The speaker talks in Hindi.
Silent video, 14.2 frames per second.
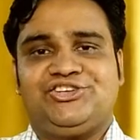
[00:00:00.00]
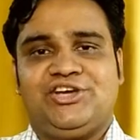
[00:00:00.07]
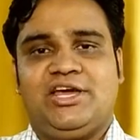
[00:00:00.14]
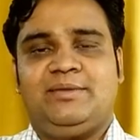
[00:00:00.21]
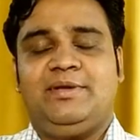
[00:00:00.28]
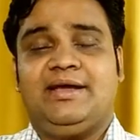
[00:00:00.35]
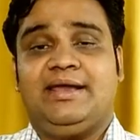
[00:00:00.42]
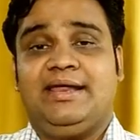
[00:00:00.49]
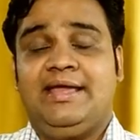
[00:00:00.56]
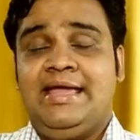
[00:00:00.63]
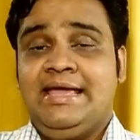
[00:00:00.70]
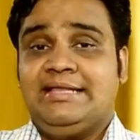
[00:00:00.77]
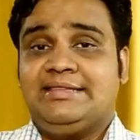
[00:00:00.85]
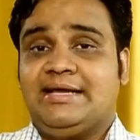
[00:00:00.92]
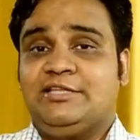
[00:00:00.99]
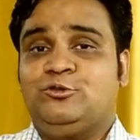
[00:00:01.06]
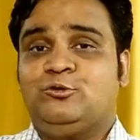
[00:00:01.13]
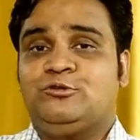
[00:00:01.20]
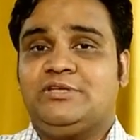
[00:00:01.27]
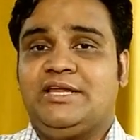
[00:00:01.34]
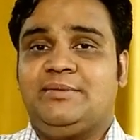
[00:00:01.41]
शेयर भी करें ताकि
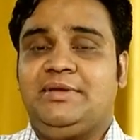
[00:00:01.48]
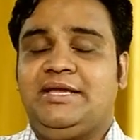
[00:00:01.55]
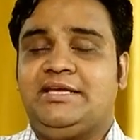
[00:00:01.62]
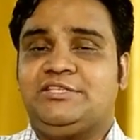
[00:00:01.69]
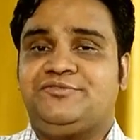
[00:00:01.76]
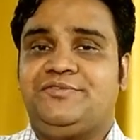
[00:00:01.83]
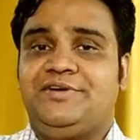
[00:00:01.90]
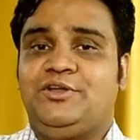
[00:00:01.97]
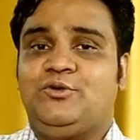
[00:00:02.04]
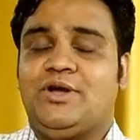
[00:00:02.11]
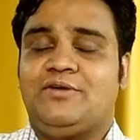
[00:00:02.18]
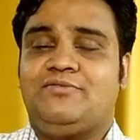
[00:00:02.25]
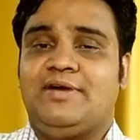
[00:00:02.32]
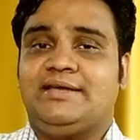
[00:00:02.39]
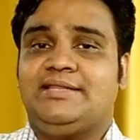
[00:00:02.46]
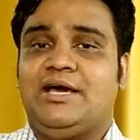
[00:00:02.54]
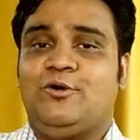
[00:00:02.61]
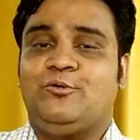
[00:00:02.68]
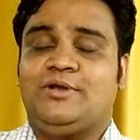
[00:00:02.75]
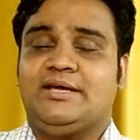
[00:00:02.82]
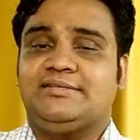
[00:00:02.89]
दूसरे भी इस वीडियो का फ़ायदा
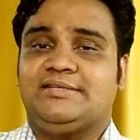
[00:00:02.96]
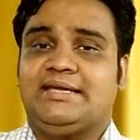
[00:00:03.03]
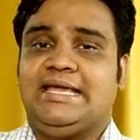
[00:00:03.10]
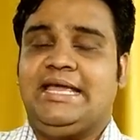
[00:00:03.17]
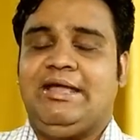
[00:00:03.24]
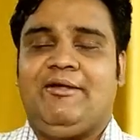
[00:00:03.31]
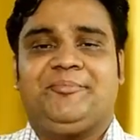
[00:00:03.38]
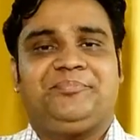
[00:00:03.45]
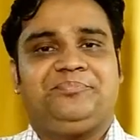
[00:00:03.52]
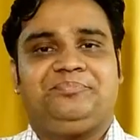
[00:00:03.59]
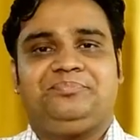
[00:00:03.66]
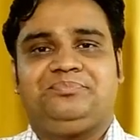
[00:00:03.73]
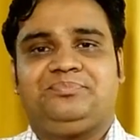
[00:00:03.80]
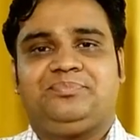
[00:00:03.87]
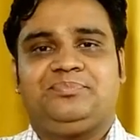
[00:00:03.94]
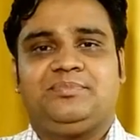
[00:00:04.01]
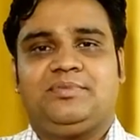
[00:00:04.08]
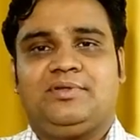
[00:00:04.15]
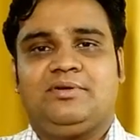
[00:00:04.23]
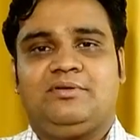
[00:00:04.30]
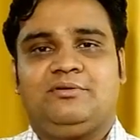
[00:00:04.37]
उठा सकें
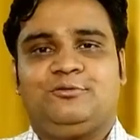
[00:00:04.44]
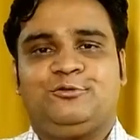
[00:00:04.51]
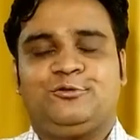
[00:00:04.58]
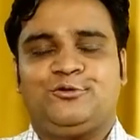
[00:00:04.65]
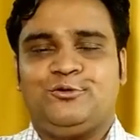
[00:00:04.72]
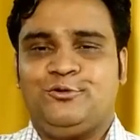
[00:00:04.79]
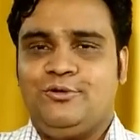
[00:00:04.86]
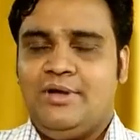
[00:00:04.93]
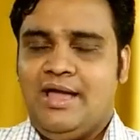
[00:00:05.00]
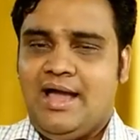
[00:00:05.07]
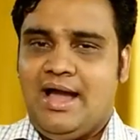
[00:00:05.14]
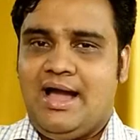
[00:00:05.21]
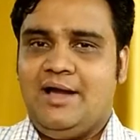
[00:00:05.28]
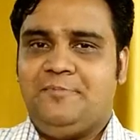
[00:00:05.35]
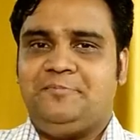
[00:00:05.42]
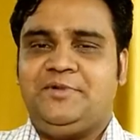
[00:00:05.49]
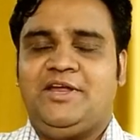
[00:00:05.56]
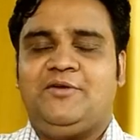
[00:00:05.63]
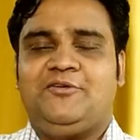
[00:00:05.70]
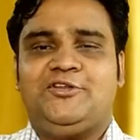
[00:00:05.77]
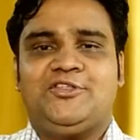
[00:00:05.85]
दोस्तों
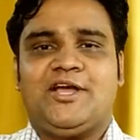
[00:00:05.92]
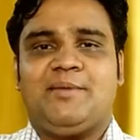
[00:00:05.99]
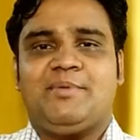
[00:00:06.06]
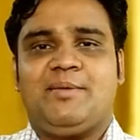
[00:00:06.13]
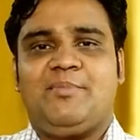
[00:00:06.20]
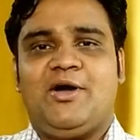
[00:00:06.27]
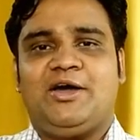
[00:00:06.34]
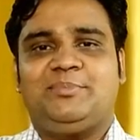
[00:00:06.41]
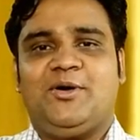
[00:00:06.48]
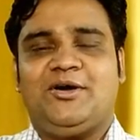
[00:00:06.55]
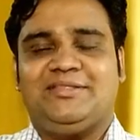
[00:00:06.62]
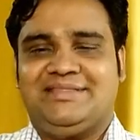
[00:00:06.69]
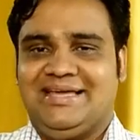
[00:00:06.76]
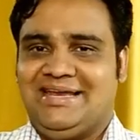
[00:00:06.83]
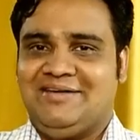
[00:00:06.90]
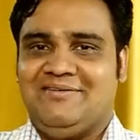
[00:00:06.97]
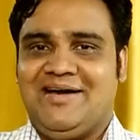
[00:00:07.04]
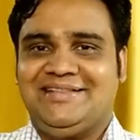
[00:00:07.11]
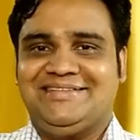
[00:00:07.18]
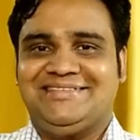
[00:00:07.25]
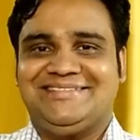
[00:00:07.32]
आपने वीडियो तक आपका बहुत बहुत
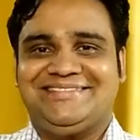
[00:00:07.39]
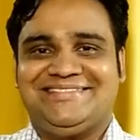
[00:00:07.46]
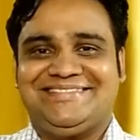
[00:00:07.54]
धन्यवाद